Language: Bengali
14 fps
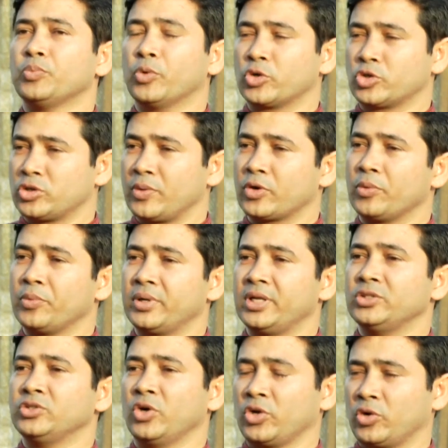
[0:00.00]
পৌরসভা
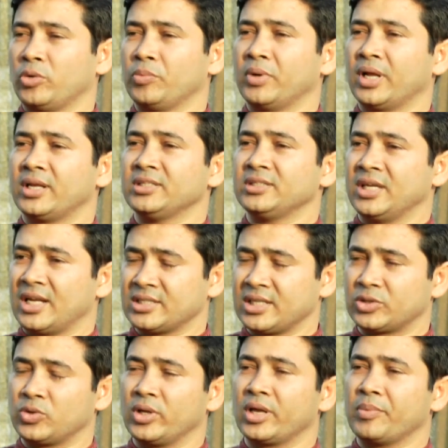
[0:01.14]
কমিটির জয়েন্ট কনভেনার জেলা
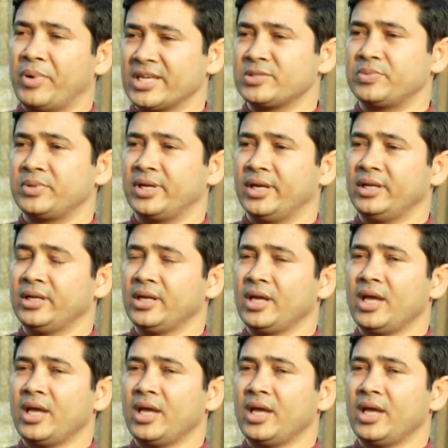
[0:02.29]
ছাত্রলীগের ভাইস প্রেসিডেন্ট